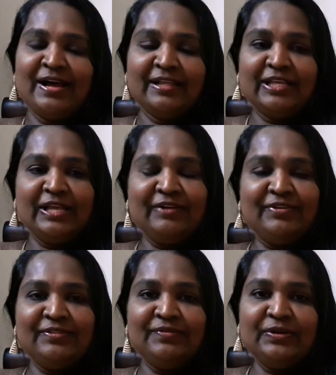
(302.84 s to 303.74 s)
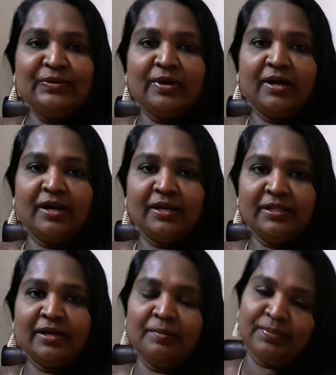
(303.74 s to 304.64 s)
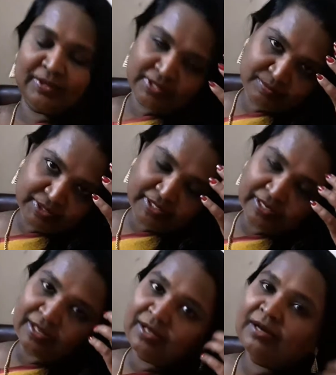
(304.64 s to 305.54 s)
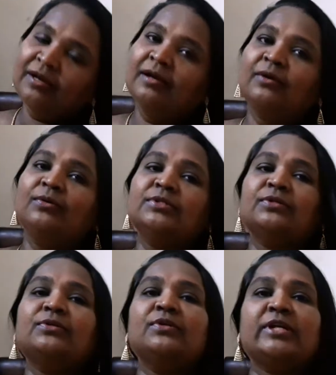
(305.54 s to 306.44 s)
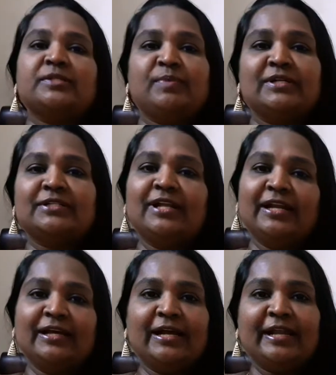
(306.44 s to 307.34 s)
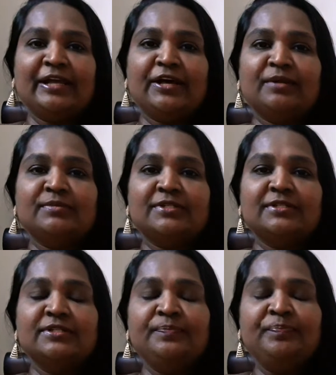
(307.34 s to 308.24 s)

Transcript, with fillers: அந்த இருபது வீடியோ ஆனதுக்கு அப்புறம் தான் பார்த்திங்கன்னா கொஞ்சம் கொஞ்சம் ரெஸ்பான்ஸ்லாம் எனக்கு கிடைக்க ஆரம்பிச்சிது